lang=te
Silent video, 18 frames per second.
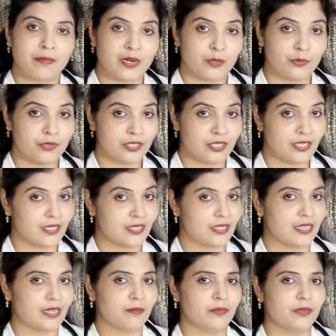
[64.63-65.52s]
బ్రౌజ్
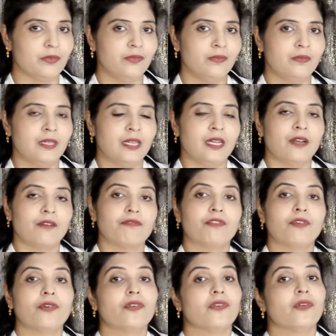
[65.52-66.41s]
చేస్తామో
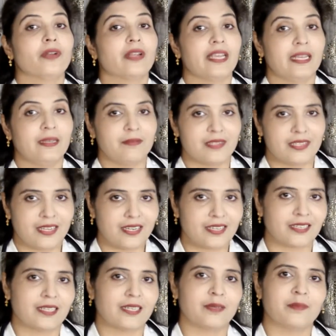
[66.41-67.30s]
ఫోన్లో గేమ్స్
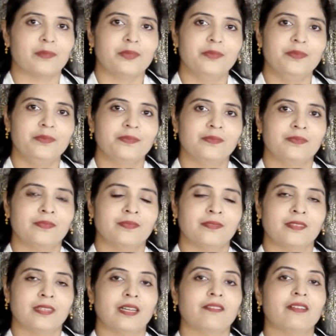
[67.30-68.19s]
ఆడతాము
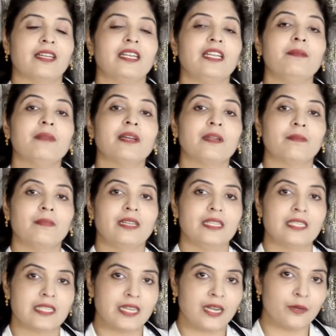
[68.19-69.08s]
అవన్నీ మనం
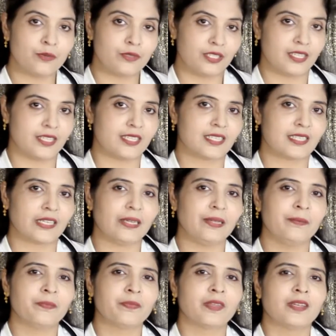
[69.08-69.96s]
లిస్ట్ అవుట్ చేస్తే
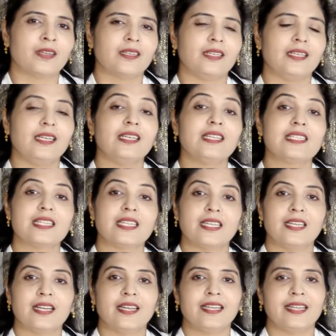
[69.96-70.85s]

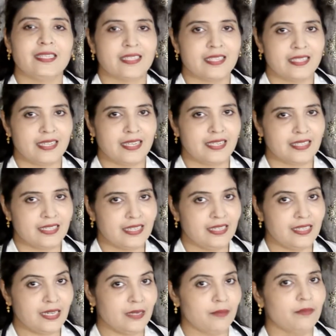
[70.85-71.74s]
ఈజీగా
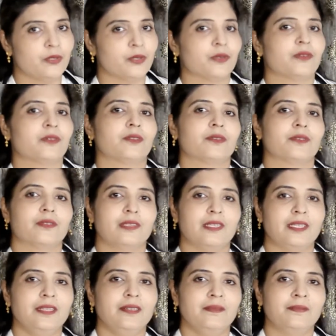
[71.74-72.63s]
ఎక్సర్సైజ్కి టైం
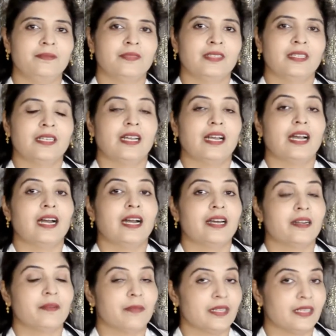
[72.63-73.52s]
దొరుకుతుంది
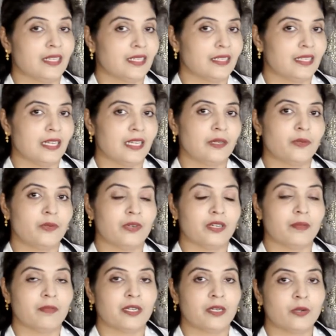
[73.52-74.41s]
ఆహార పదార్థాలు
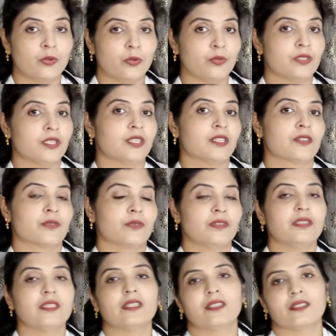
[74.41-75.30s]
కూడా మనం కుక్
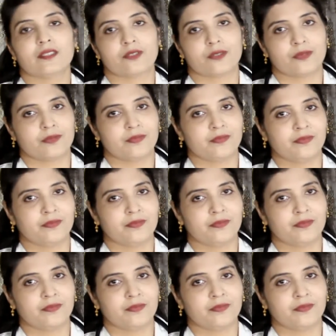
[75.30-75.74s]
చేసుకుని తినచ్చు